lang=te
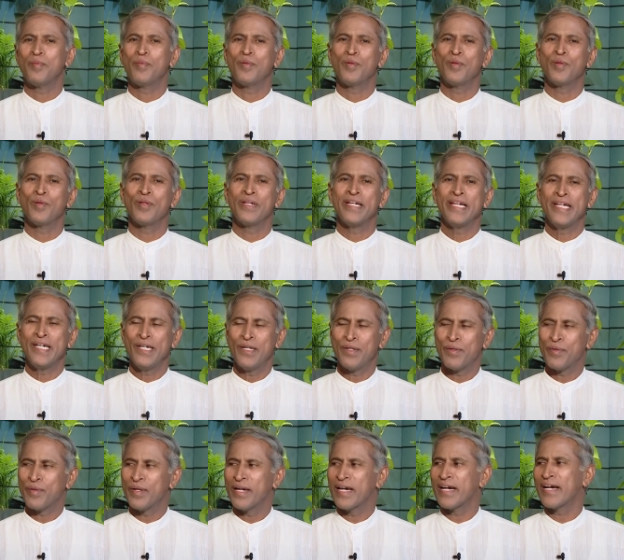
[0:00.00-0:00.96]
ఇప్పుడు నీళ్లు
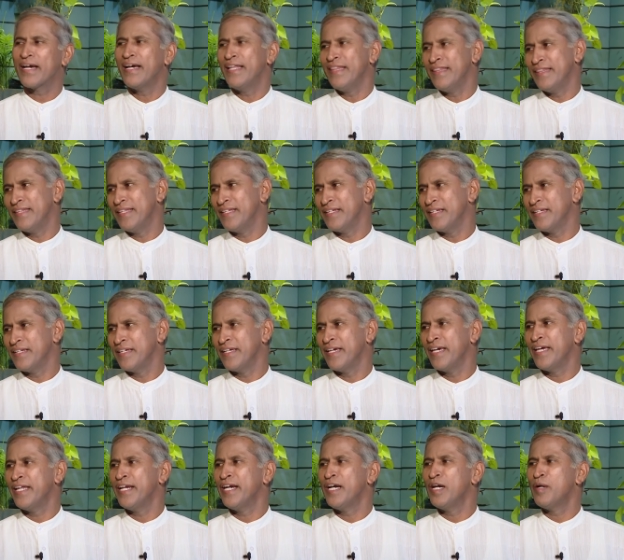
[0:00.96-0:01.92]
కూడా కల్తీ
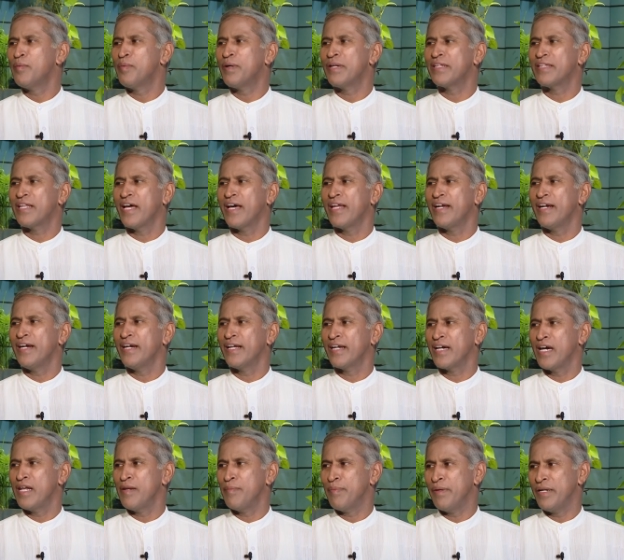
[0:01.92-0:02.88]
ఏ నీళ్లు పడితే ఆ నీళ్లు
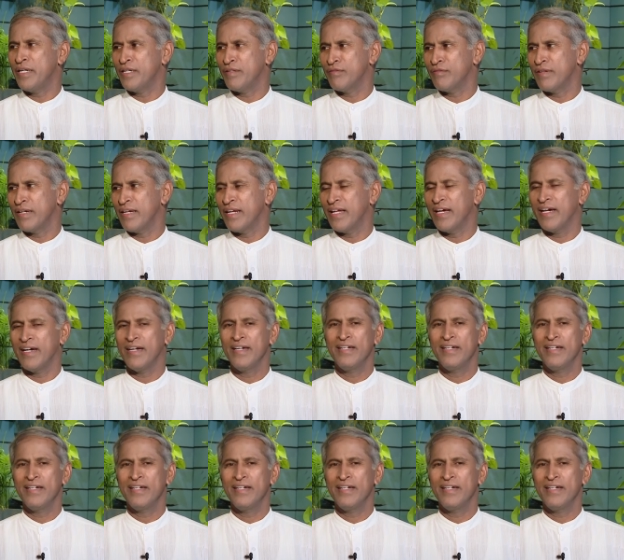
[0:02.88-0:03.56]
కలిపేయటం వల్ల